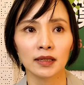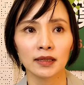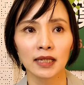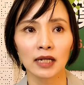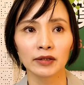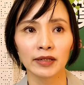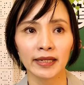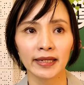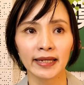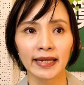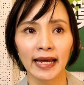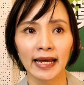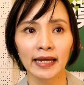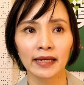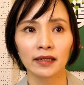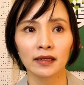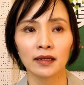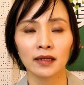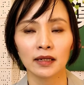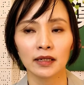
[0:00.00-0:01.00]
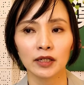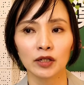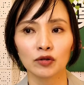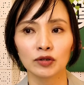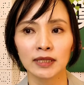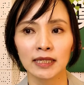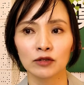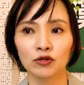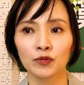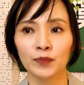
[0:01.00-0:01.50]
到底应该
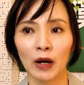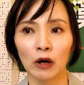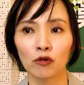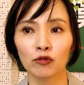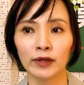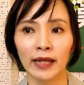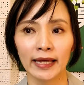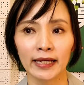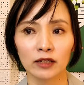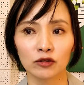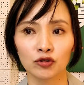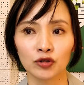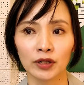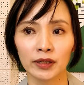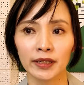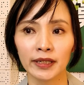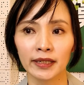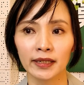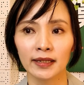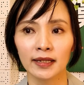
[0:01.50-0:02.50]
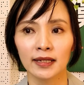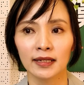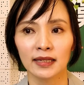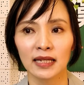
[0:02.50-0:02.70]
优先去保护哪一个权利？